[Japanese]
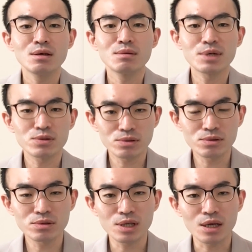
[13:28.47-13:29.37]
まあ、という
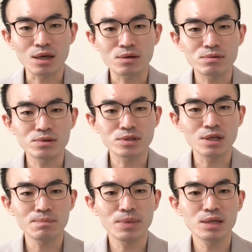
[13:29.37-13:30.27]
ことで、この
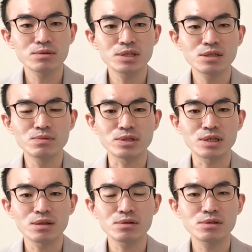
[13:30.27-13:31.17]
先輩とチームを
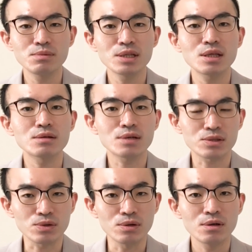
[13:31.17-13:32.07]
ちゃんと組めているか
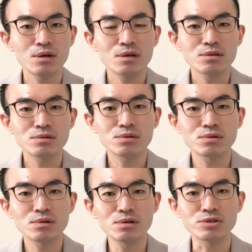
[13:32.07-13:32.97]
というと
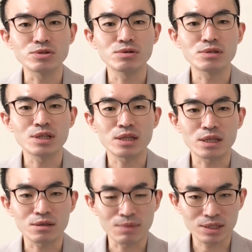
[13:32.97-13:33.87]
ころ重要になっ
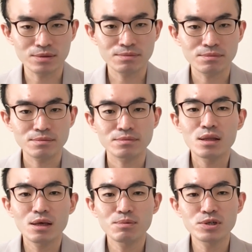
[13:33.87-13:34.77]
てきます。
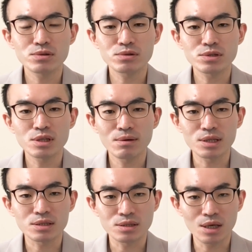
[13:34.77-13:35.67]
で、ポイントとして
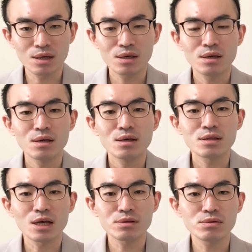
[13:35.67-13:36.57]
はですね、
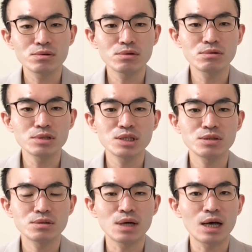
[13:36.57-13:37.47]
担当療法士
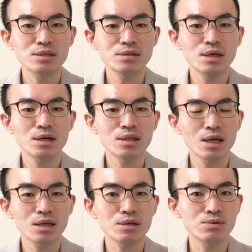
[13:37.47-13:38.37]
による外れが
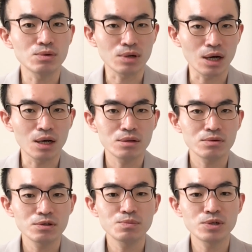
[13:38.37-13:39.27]
ないかどうか
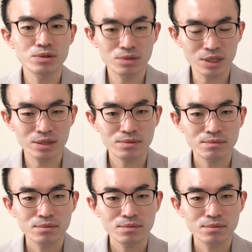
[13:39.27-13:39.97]
というポイントです。